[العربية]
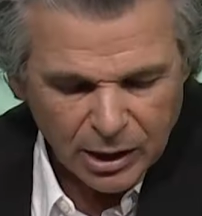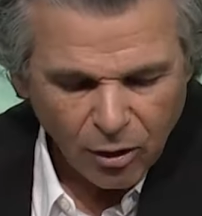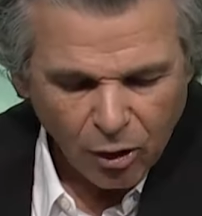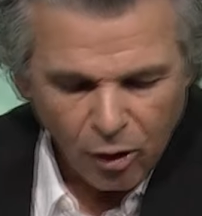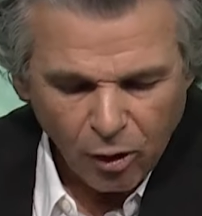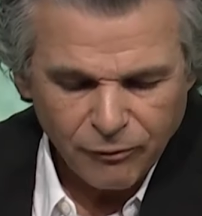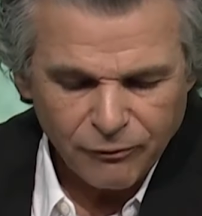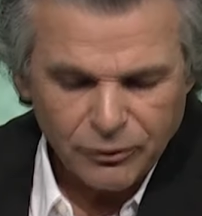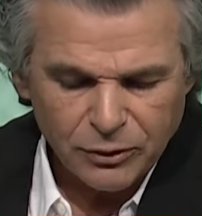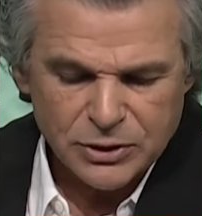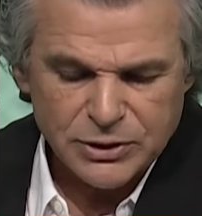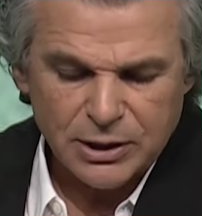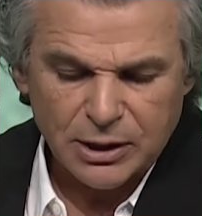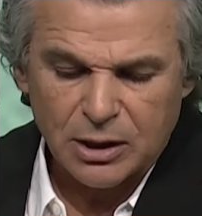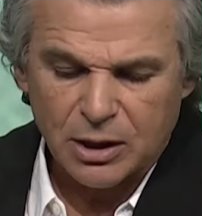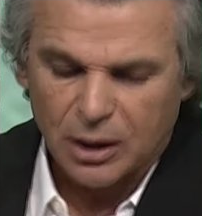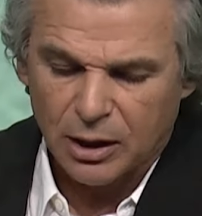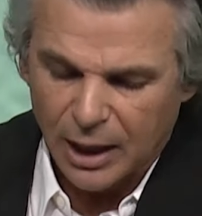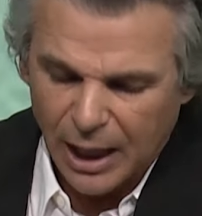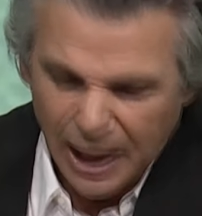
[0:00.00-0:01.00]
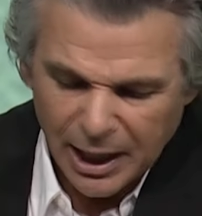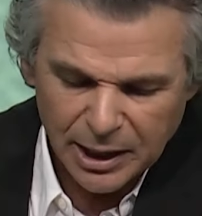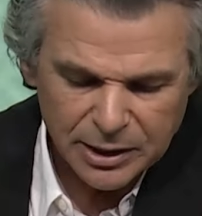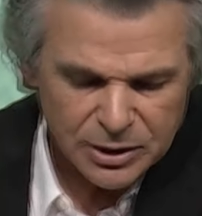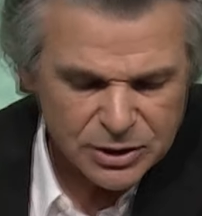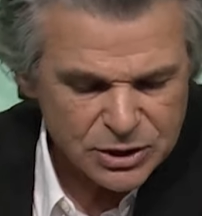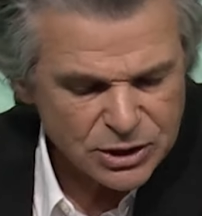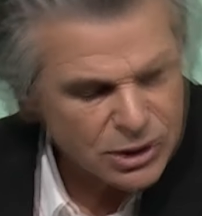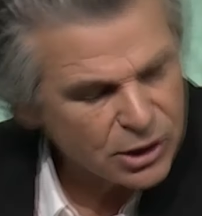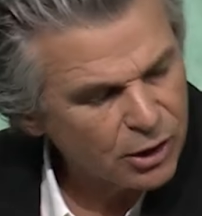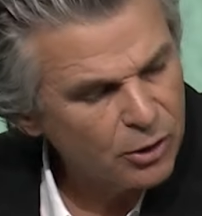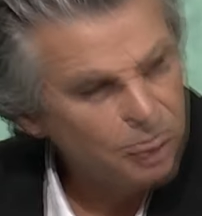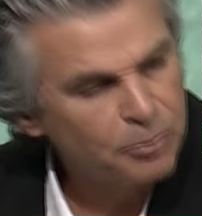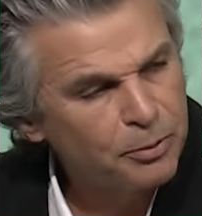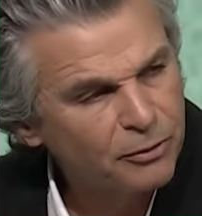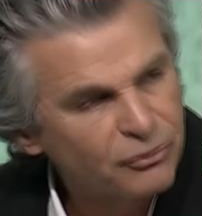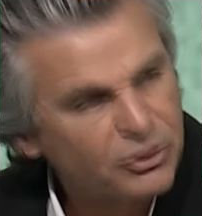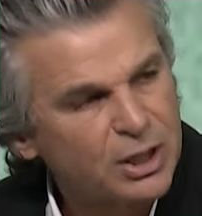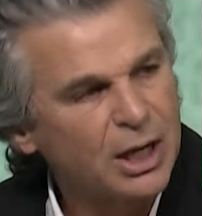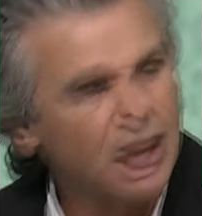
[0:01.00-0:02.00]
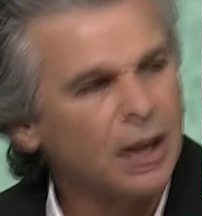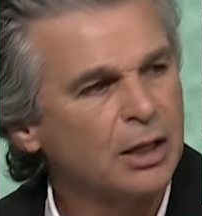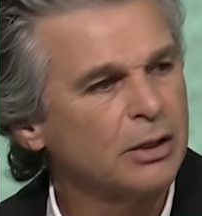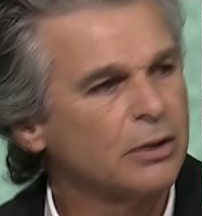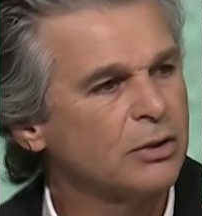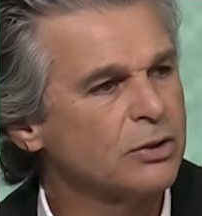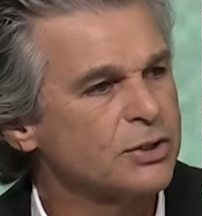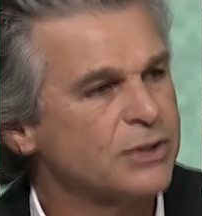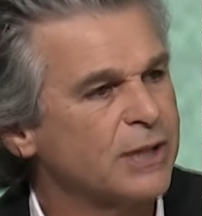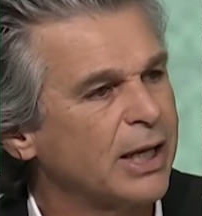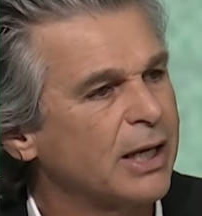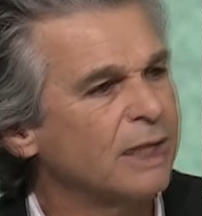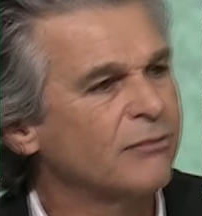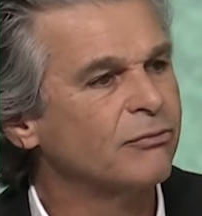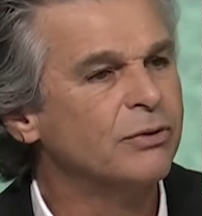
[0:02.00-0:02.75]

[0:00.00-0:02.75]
وبيقدم هذا المنظار